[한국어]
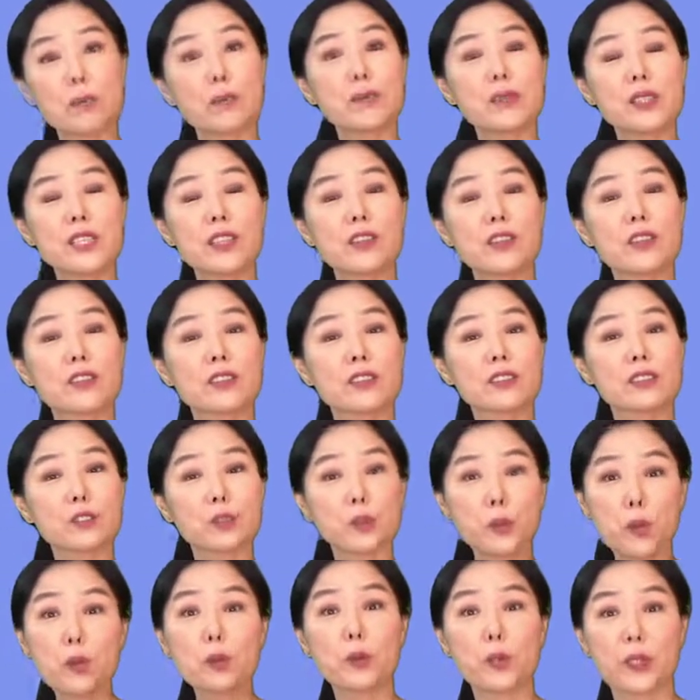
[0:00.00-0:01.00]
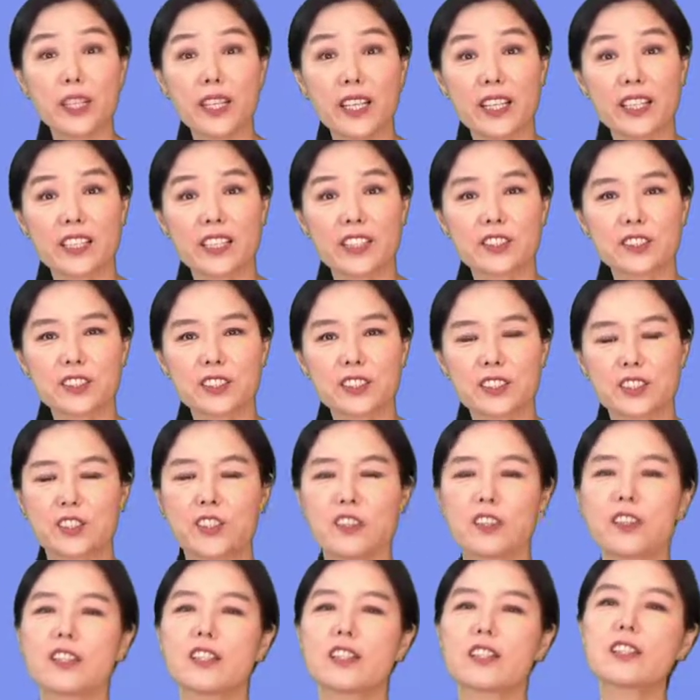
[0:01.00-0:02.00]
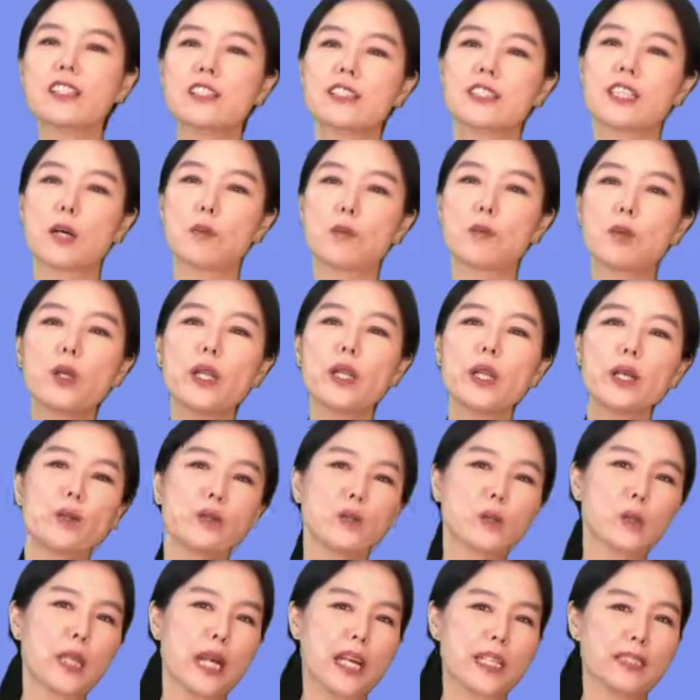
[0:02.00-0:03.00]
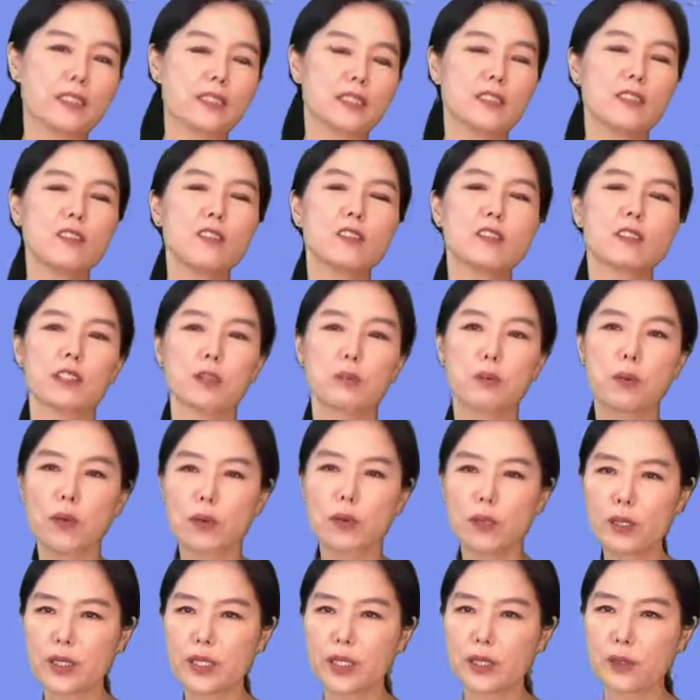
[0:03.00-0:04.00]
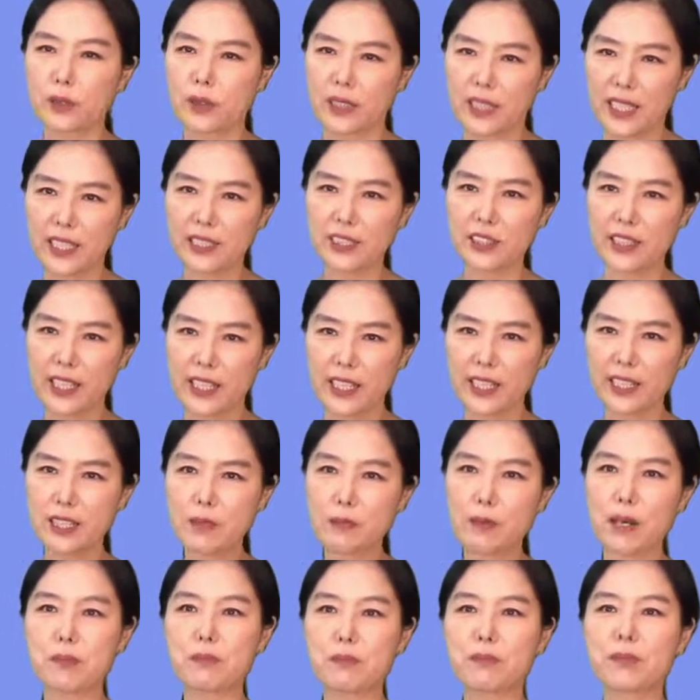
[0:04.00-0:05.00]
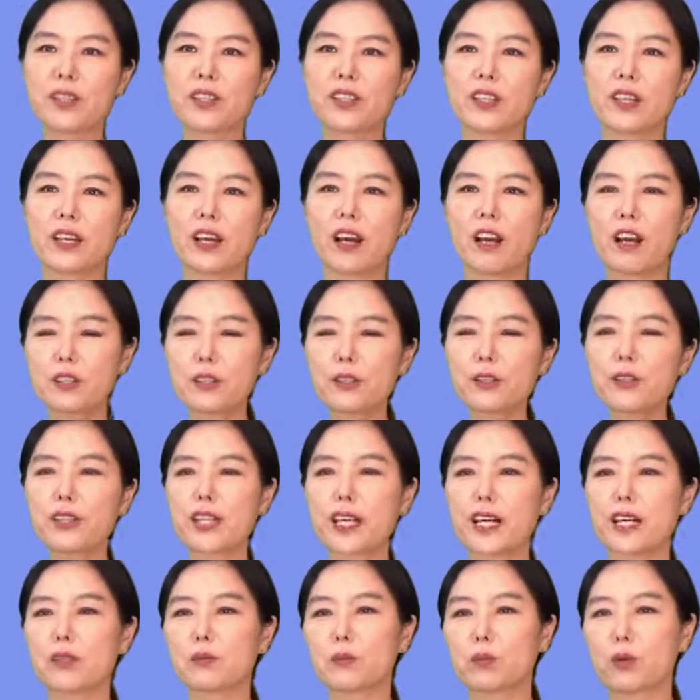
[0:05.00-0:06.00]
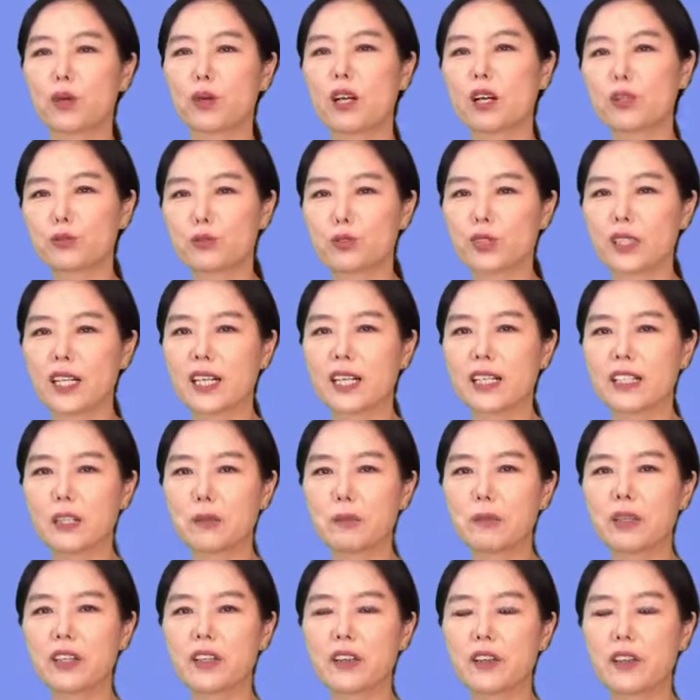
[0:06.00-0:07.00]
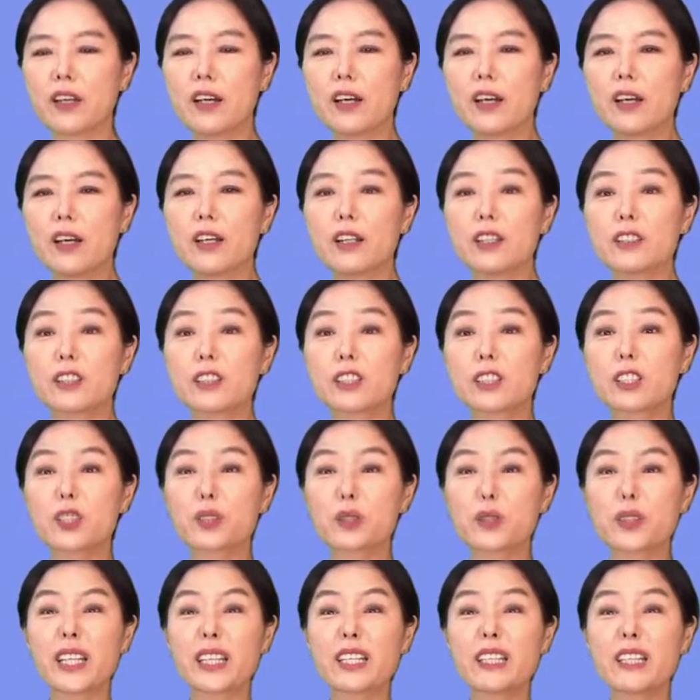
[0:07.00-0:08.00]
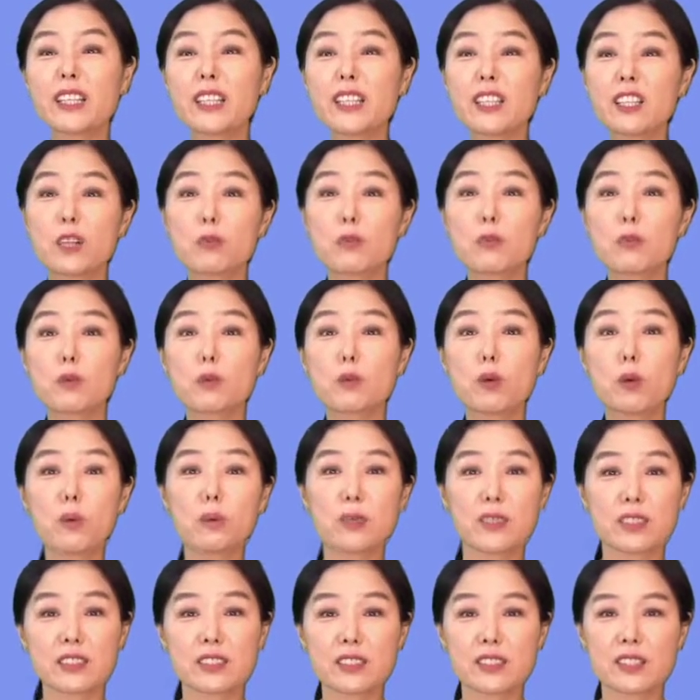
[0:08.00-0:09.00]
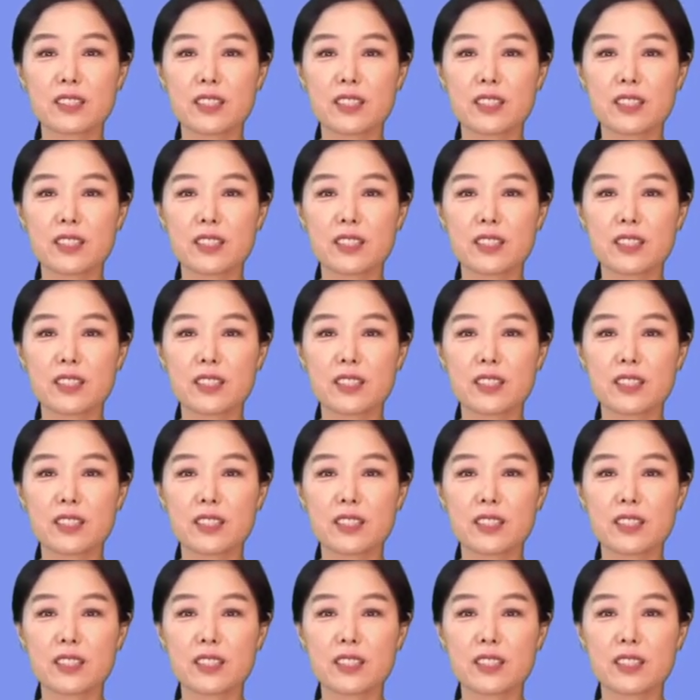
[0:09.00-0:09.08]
이건 스노우볼의 얘기였죠. 근데 이제 나폴레옹은 또 다르죠. Napoleon on the other hand 반면에 argued that 뭐라고 주장하냐면 the great need of the moment